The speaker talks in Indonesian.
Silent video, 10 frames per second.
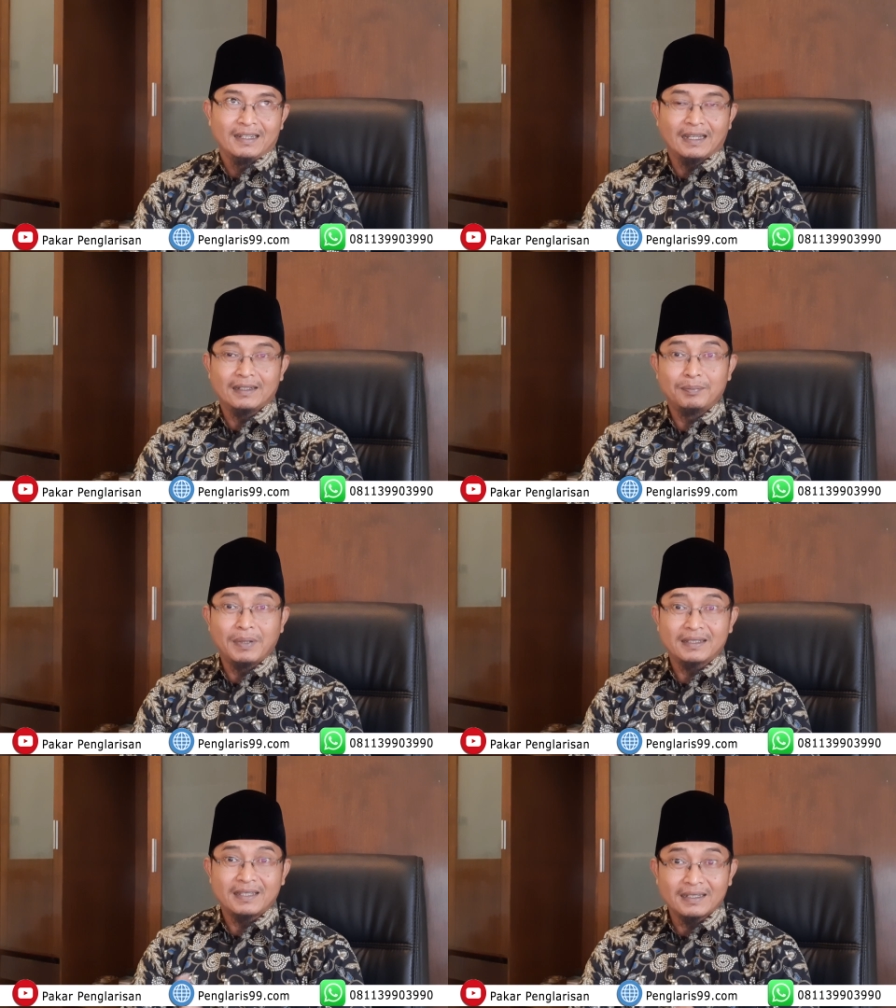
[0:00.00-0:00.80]
dan di
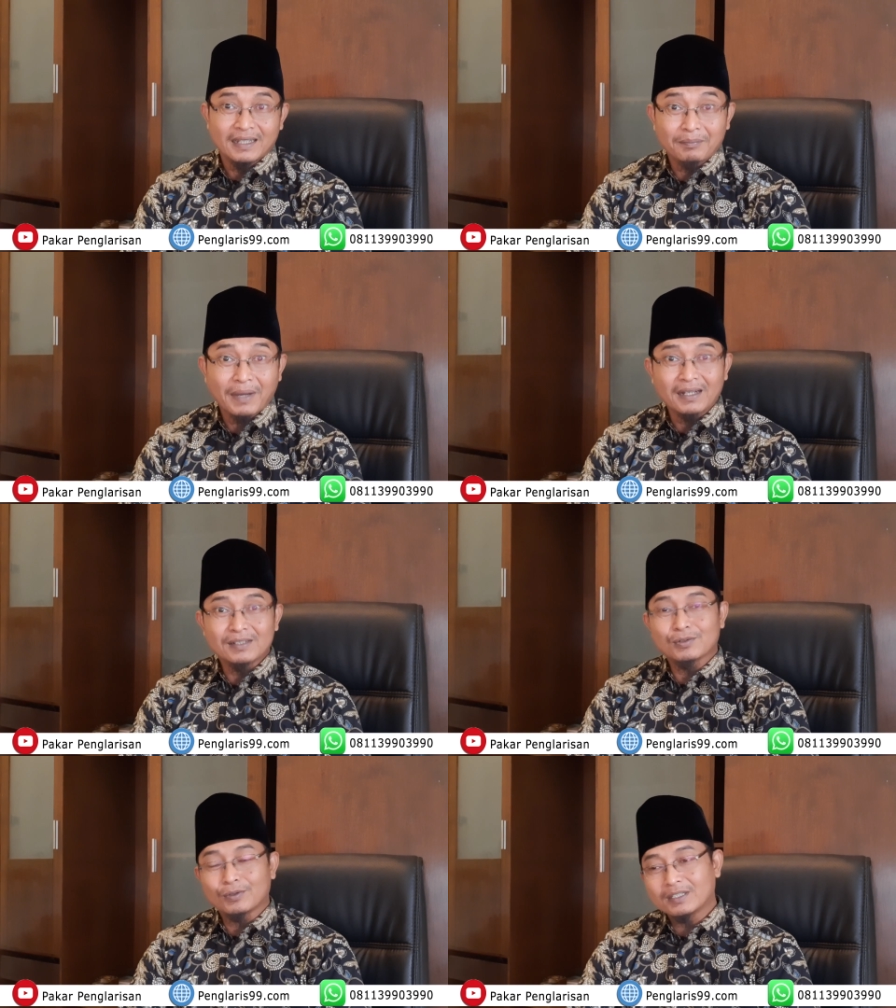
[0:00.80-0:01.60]
bagian yang
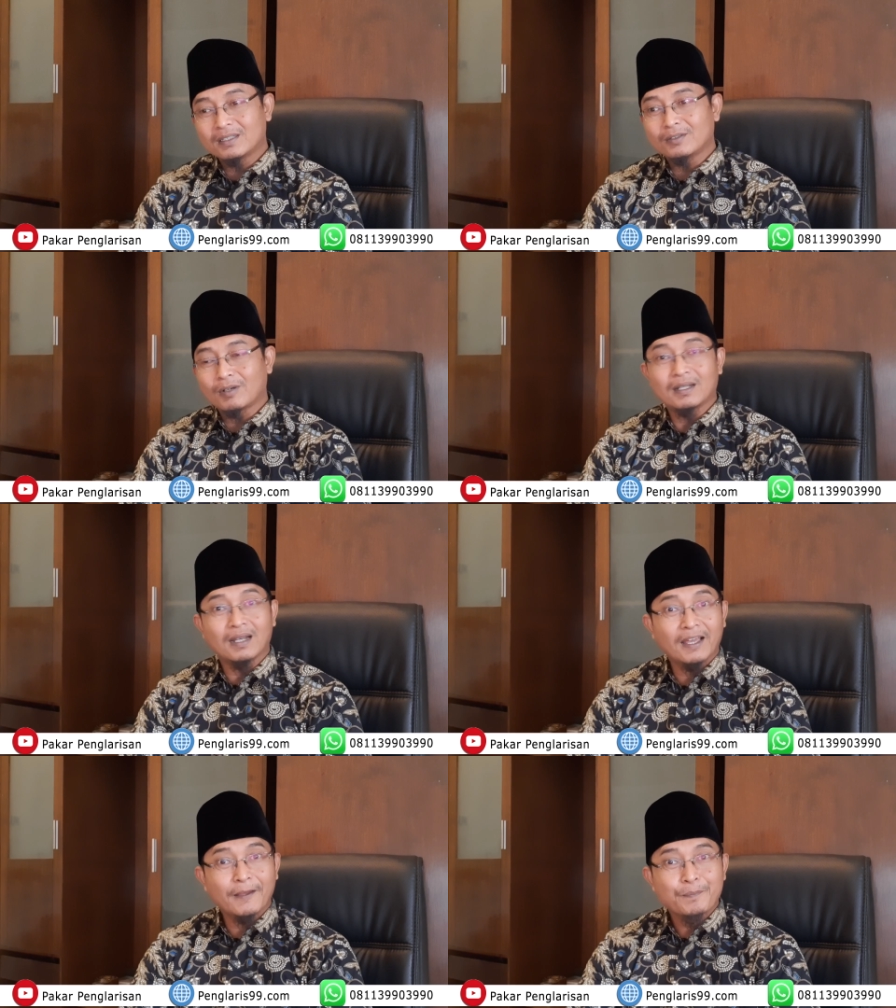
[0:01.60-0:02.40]
paling sulit itu
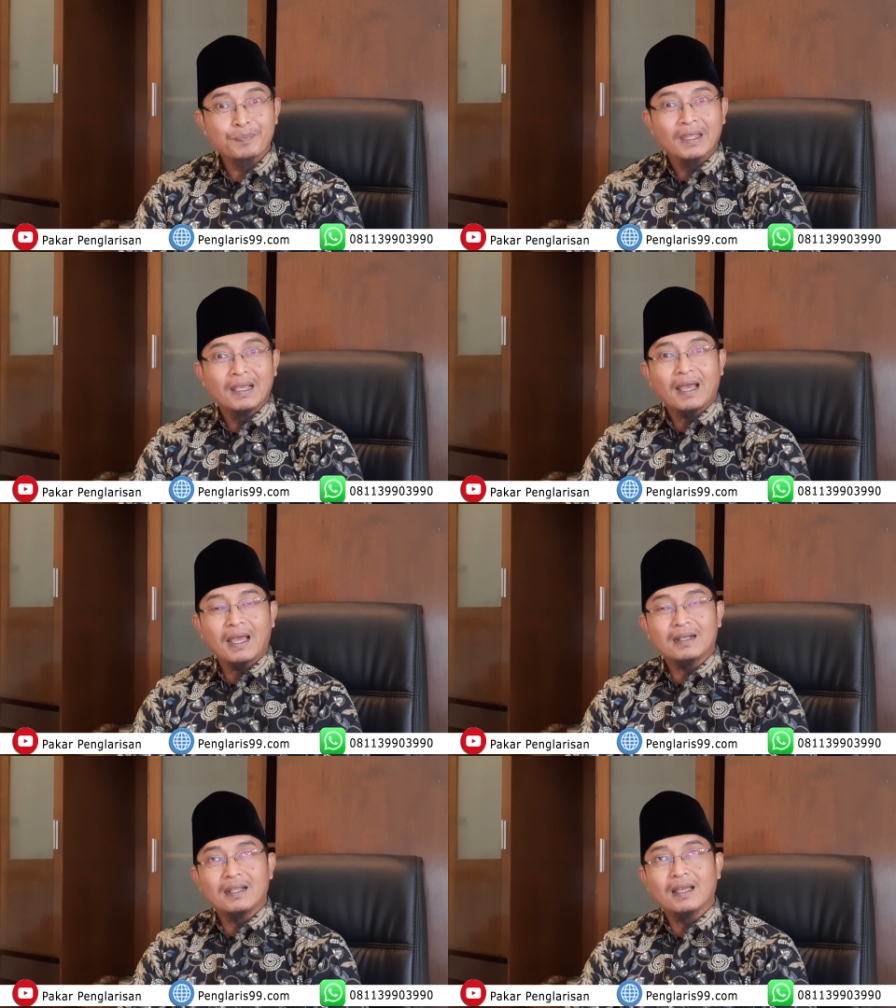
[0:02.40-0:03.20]
adalah
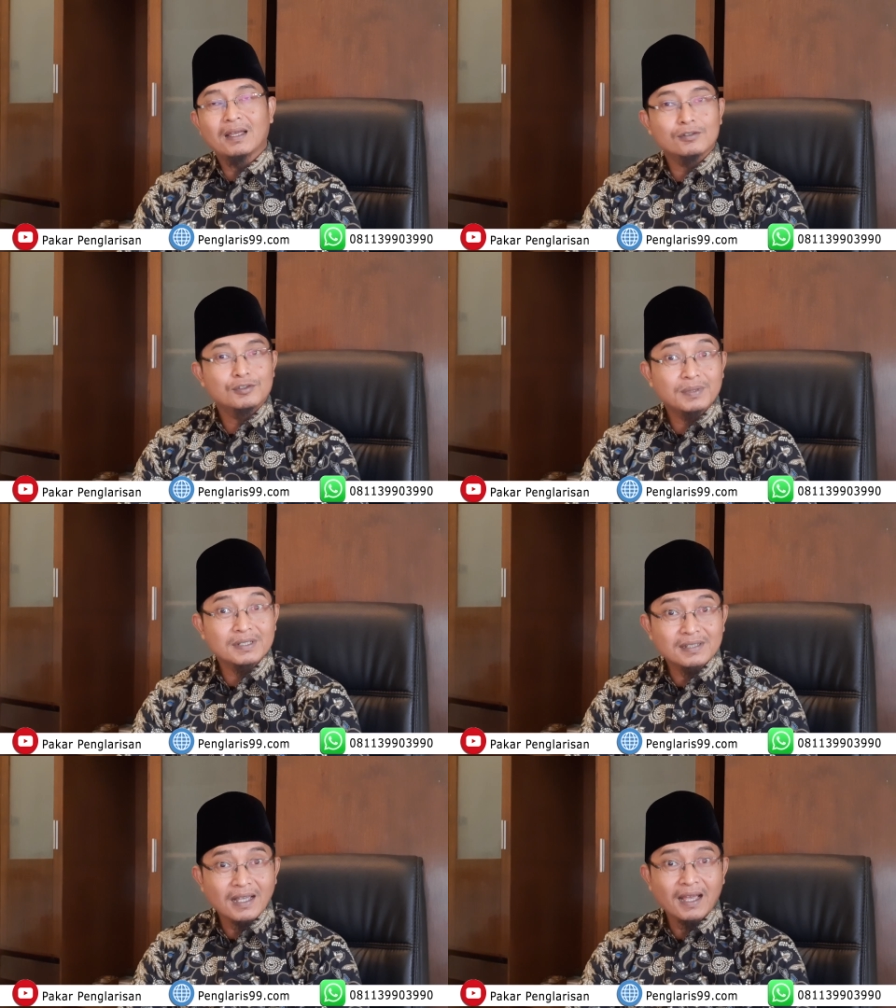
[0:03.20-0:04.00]
anda harus
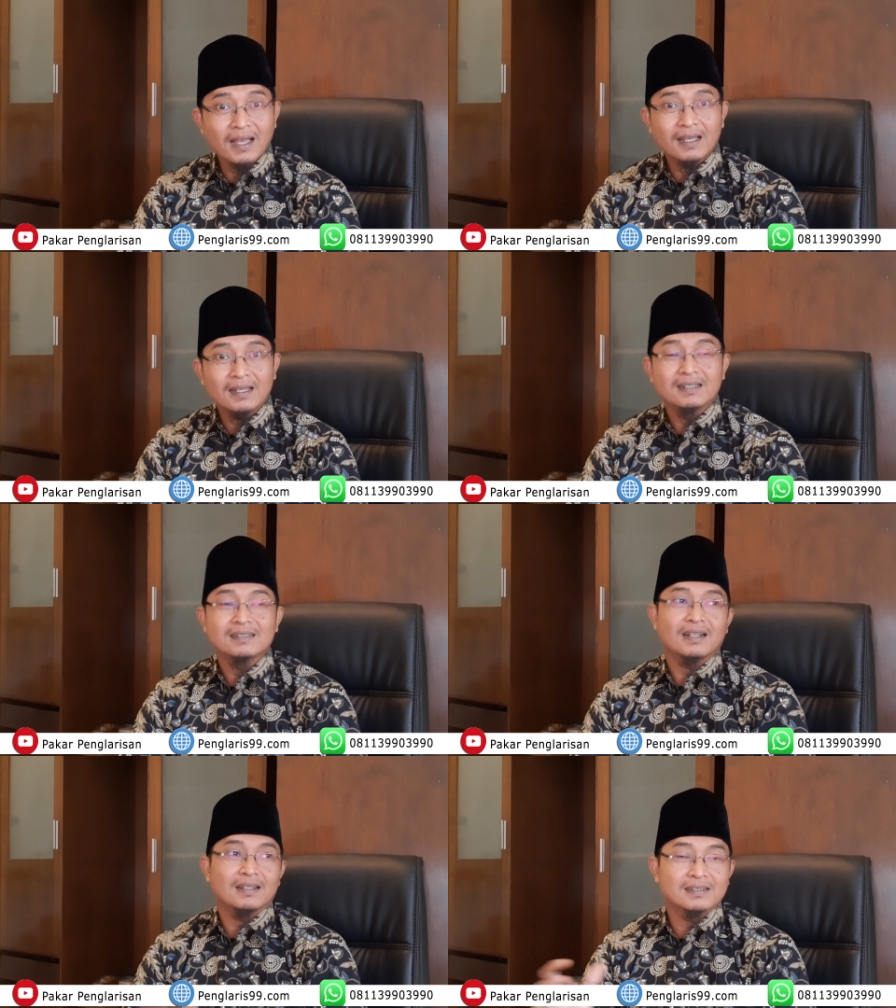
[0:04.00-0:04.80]
bisa
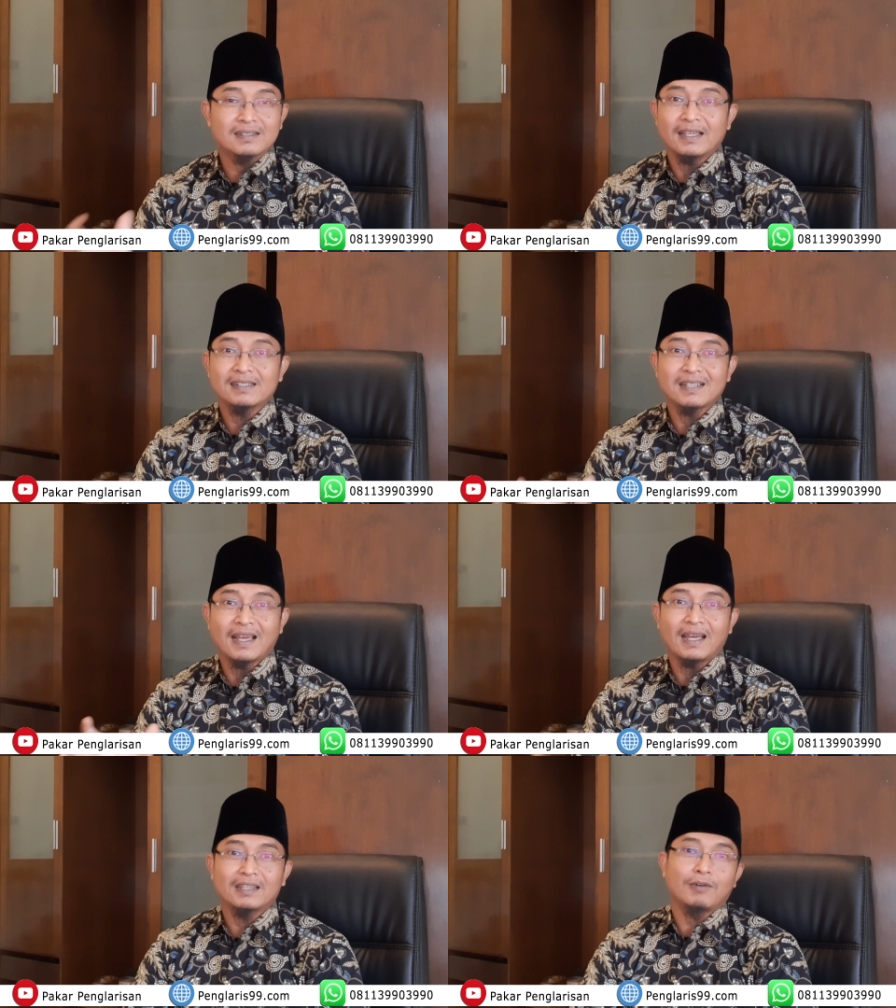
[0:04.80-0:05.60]
selesai
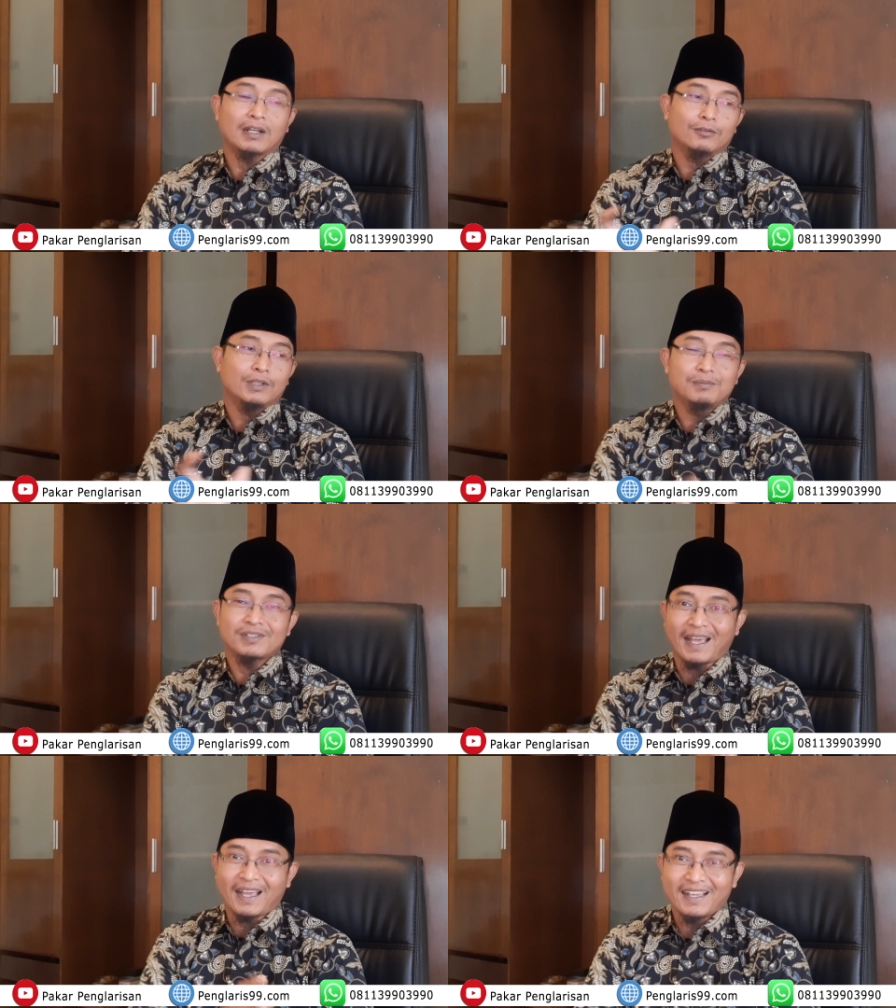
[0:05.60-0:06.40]
saat waktu
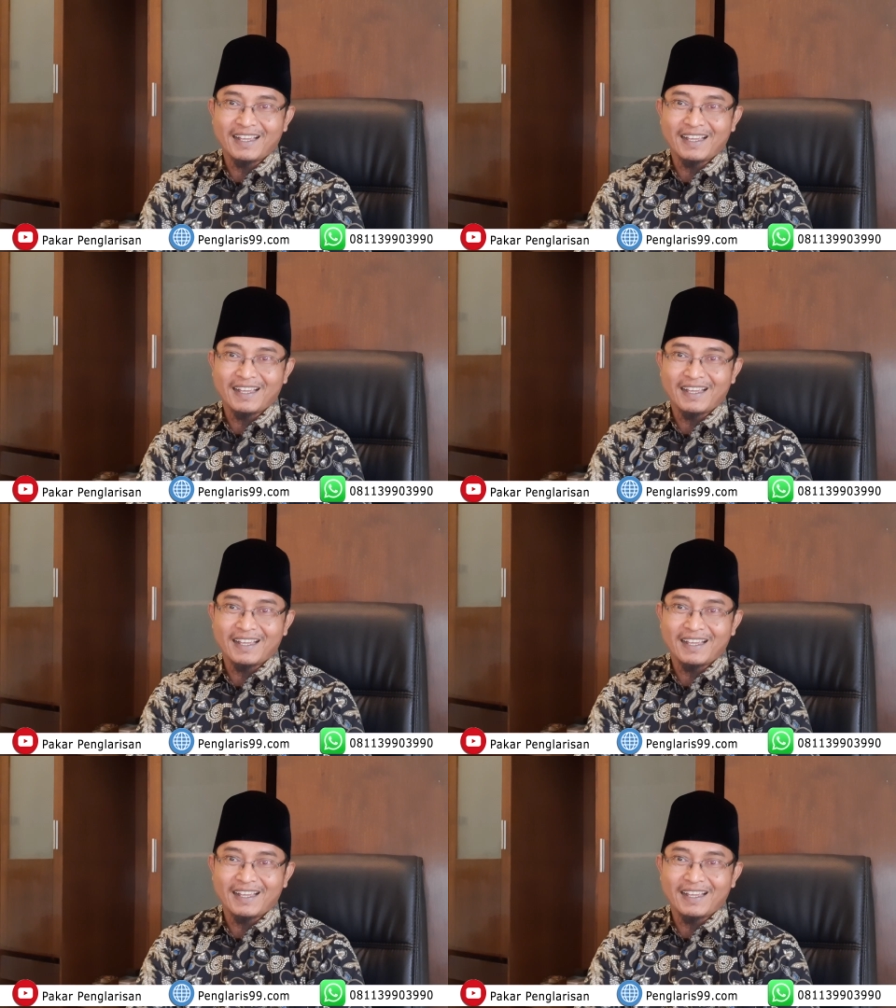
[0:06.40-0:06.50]
imsak.